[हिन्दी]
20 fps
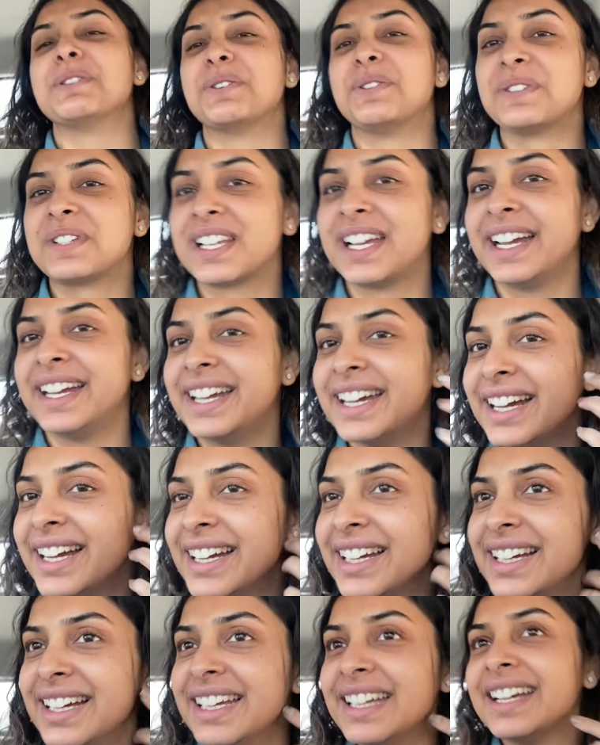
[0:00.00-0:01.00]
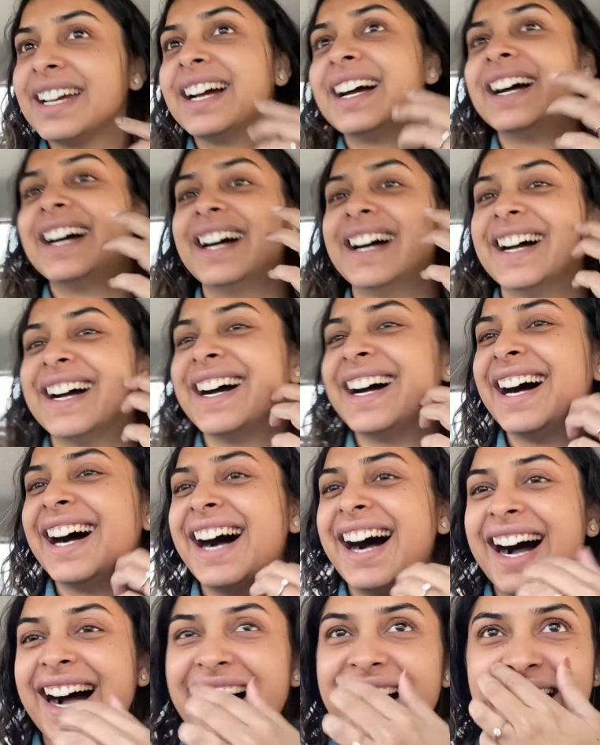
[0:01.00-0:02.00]
घुस गई बिलिंग काउंटर तक गई
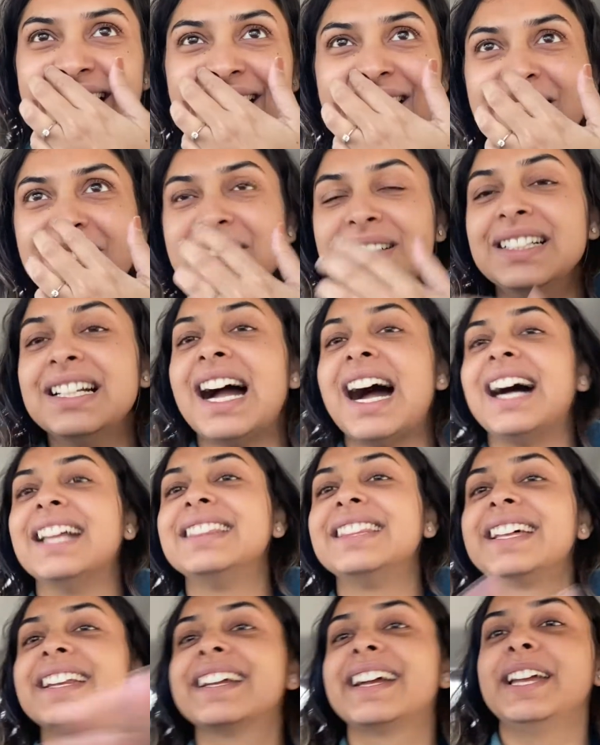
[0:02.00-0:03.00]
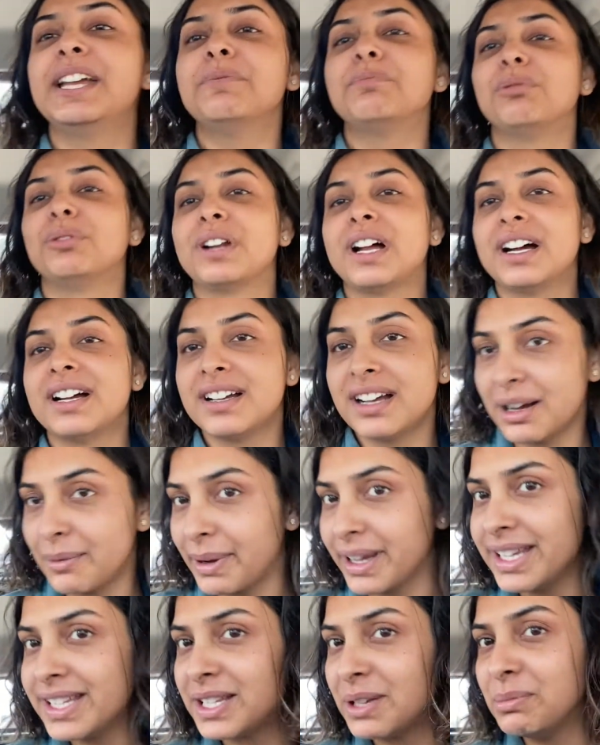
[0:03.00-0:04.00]
हाँ अंदर गई पूरा
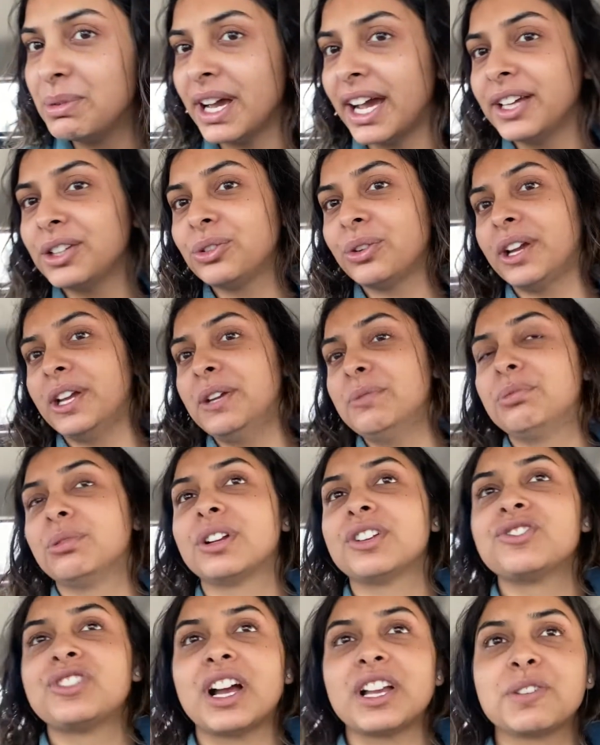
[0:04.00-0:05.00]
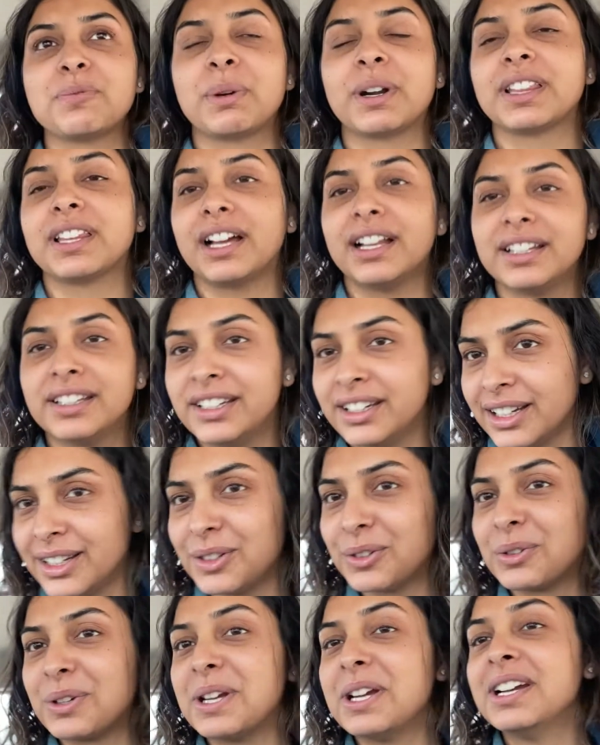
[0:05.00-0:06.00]
हमारी सीबीआई तो है पूरा जांच पड़ताल किया
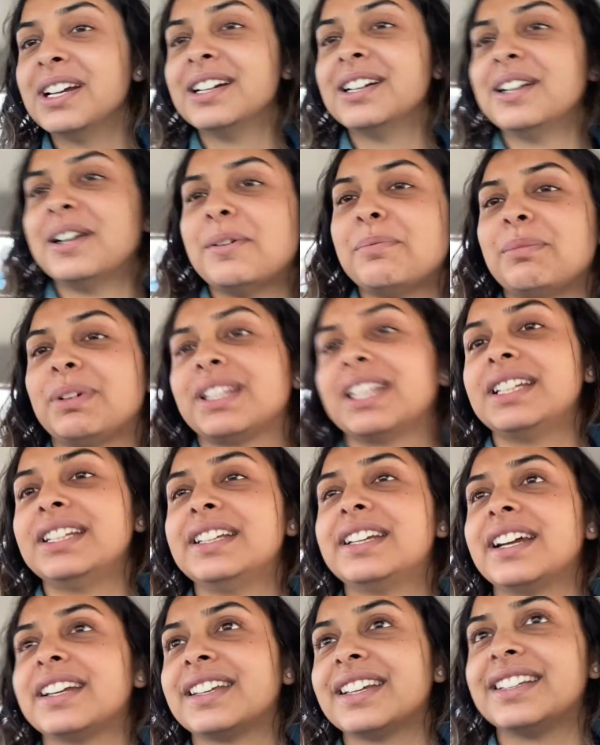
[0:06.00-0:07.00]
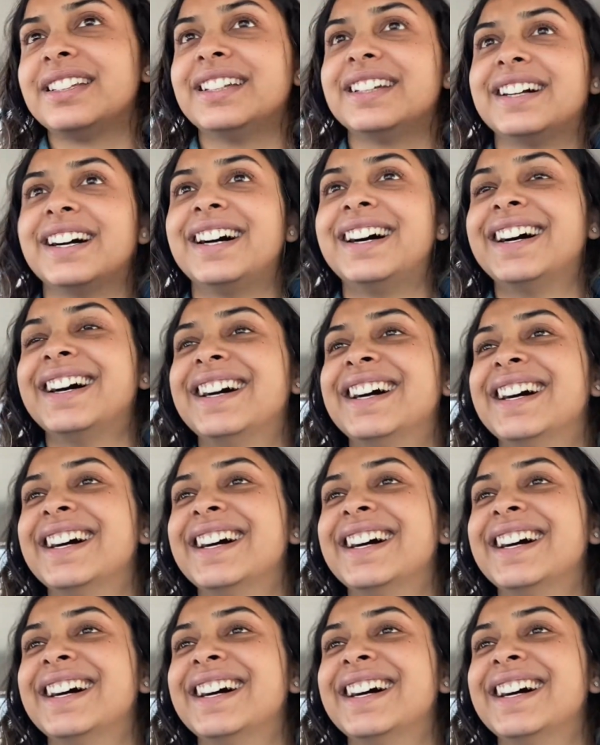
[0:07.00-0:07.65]
इन्होंने पता नहीं क्या क्या देखा